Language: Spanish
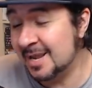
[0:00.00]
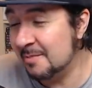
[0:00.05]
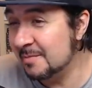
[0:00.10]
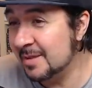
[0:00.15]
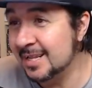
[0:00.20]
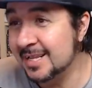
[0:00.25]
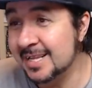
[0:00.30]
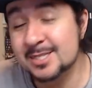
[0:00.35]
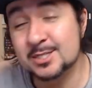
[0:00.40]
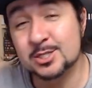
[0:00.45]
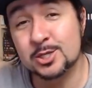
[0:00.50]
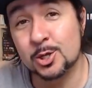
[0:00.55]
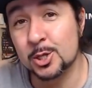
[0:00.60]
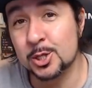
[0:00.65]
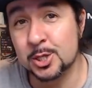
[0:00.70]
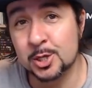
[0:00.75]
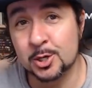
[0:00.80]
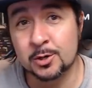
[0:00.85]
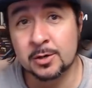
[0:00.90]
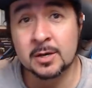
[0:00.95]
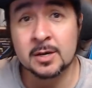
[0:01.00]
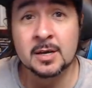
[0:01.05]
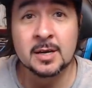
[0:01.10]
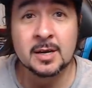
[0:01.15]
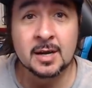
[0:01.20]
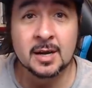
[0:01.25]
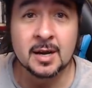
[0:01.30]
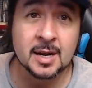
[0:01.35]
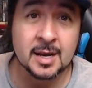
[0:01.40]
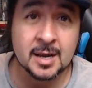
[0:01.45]
también destrozó
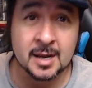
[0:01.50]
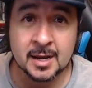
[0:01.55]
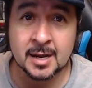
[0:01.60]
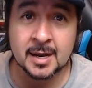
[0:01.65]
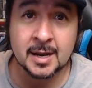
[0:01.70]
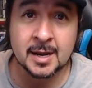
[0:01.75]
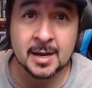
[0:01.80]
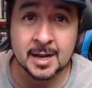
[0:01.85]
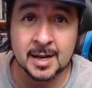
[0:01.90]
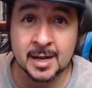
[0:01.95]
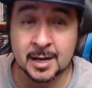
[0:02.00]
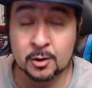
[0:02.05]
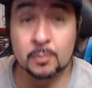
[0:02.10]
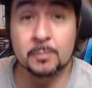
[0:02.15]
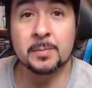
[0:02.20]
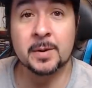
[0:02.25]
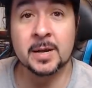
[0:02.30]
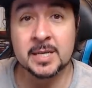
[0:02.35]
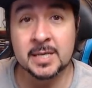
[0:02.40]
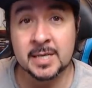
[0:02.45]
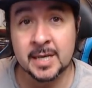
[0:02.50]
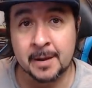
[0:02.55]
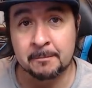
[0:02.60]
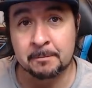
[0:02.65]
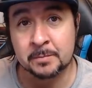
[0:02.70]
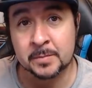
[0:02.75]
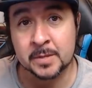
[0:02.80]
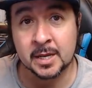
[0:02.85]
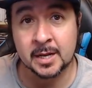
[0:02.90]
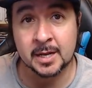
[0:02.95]
a la, a la compañía
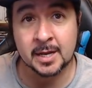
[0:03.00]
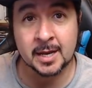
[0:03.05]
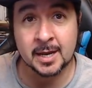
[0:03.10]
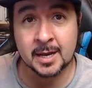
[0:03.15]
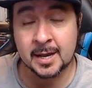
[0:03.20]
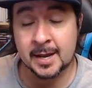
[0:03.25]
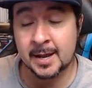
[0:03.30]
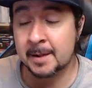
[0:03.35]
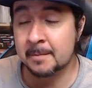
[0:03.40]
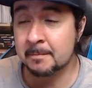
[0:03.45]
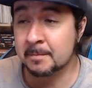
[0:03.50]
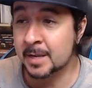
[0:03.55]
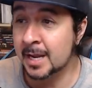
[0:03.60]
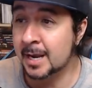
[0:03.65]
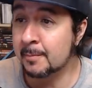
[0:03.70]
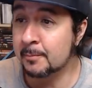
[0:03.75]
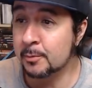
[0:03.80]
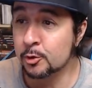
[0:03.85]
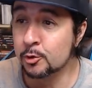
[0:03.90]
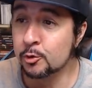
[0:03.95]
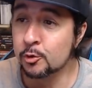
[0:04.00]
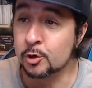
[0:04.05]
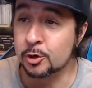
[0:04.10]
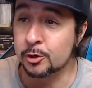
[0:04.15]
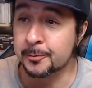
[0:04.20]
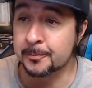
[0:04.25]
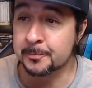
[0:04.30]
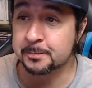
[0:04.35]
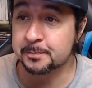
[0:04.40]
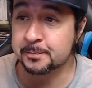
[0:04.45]
que la, que la
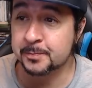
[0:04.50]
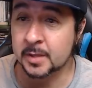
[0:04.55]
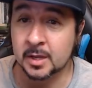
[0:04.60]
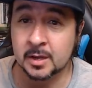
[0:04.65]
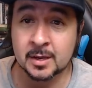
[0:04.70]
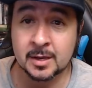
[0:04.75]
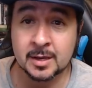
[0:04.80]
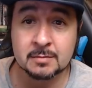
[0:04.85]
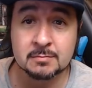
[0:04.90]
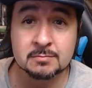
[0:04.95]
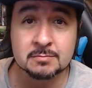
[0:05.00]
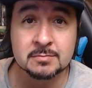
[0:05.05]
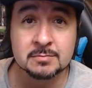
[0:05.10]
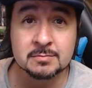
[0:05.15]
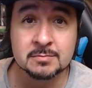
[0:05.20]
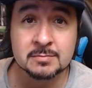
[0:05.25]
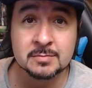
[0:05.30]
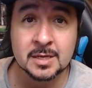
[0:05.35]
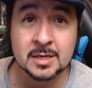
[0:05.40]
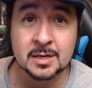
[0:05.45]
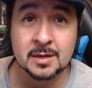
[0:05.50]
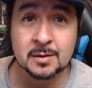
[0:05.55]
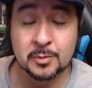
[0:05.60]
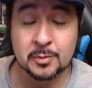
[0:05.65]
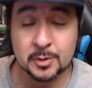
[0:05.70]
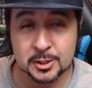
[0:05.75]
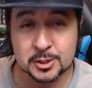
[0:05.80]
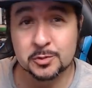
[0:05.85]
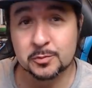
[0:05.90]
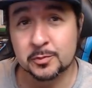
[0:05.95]
produjo. ¿eh?
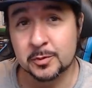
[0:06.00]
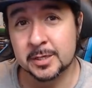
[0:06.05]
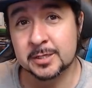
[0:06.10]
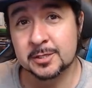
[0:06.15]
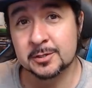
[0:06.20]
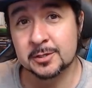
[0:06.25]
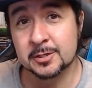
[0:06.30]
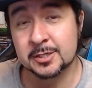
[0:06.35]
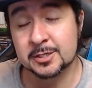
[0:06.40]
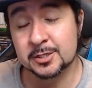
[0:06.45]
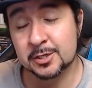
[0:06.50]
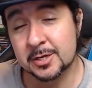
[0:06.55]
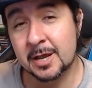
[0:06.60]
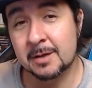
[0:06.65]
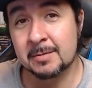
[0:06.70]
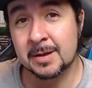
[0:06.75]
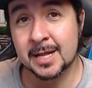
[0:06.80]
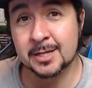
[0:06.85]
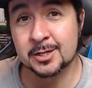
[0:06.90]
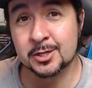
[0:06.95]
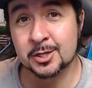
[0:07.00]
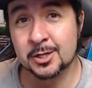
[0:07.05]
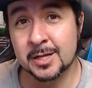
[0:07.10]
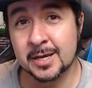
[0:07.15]
Por supuesto, estoy hablando